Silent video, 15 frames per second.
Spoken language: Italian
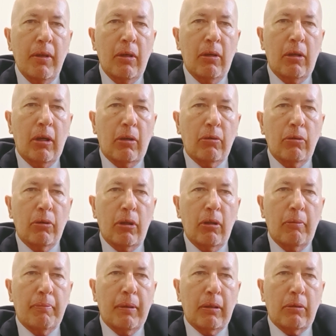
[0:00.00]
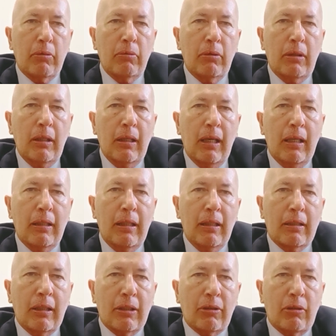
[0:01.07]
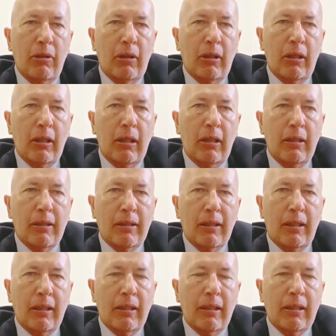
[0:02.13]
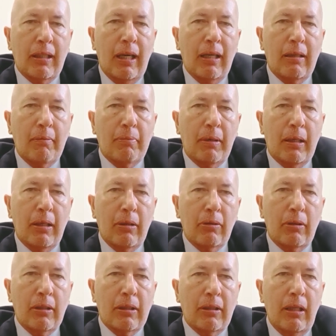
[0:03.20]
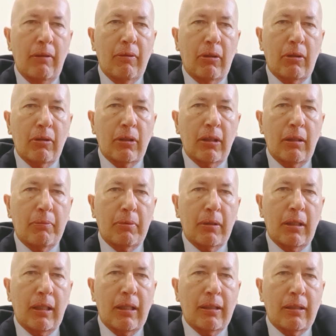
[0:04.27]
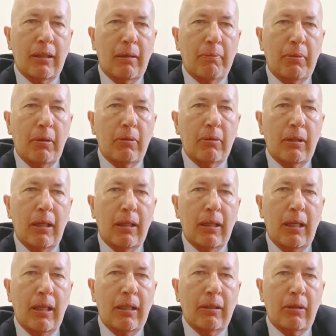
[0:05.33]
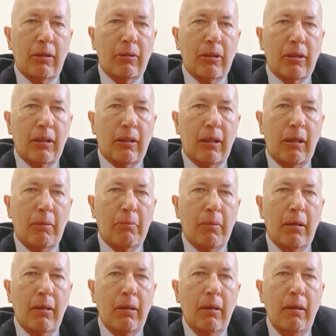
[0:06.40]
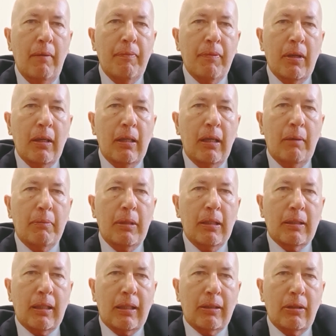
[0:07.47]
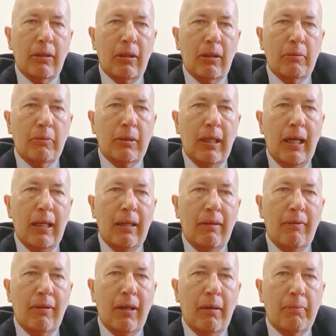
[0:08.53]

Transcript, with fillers: L'augurio per tutti è di trascorrere in serenità il periodo estivo, così da poter essere pronti al rientro di settembre. L'amministrazione comunale invia il